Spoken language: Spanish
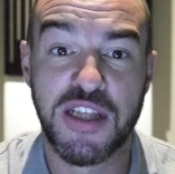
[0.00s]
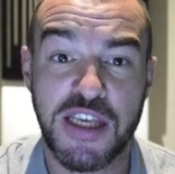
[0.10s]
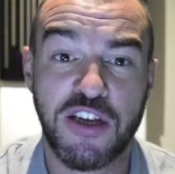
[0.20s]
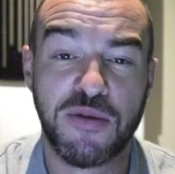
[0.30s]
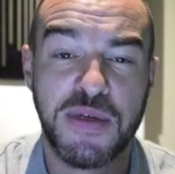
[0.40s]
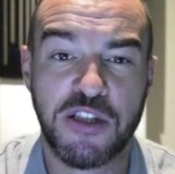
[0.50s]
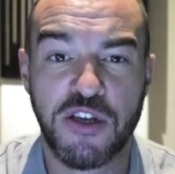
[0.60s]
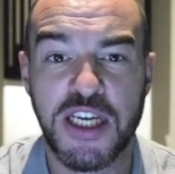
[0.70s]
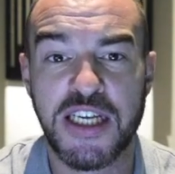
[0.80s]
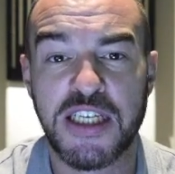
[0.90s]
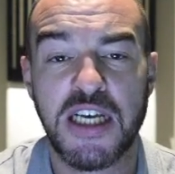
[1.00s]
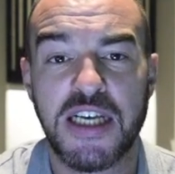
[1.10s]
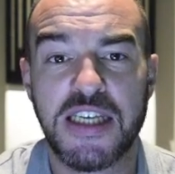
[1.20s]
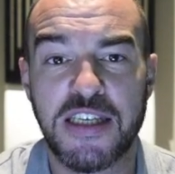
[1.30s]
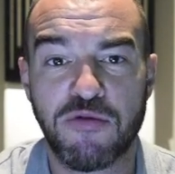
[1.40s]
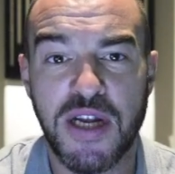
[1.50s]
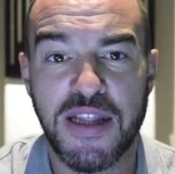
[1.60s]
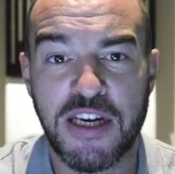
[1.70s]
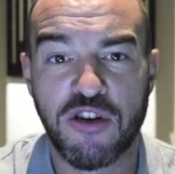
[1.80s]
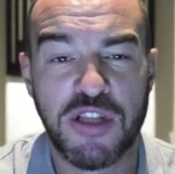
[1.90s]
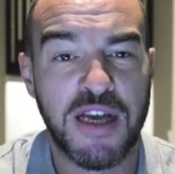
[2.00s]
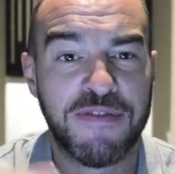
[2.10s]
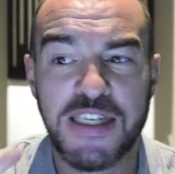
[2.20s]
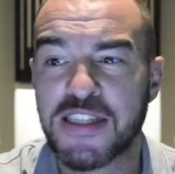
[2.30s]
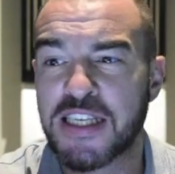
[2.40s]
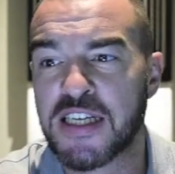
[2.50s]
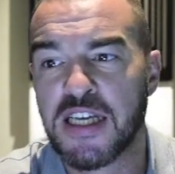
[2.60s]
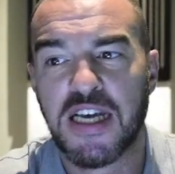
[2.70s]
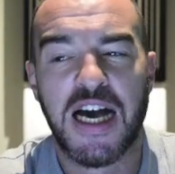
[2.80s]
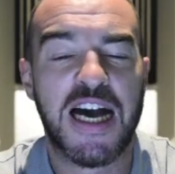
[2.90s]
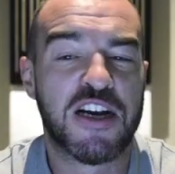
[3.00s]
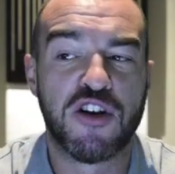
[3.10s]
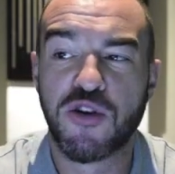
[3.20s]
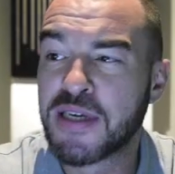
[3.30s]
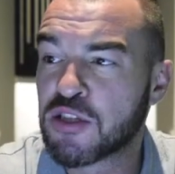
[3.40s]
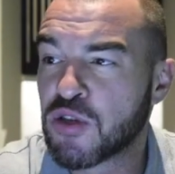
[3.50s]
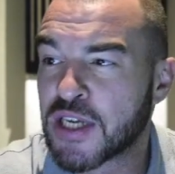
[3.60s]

cinco victorias y una derrota frente a Roberto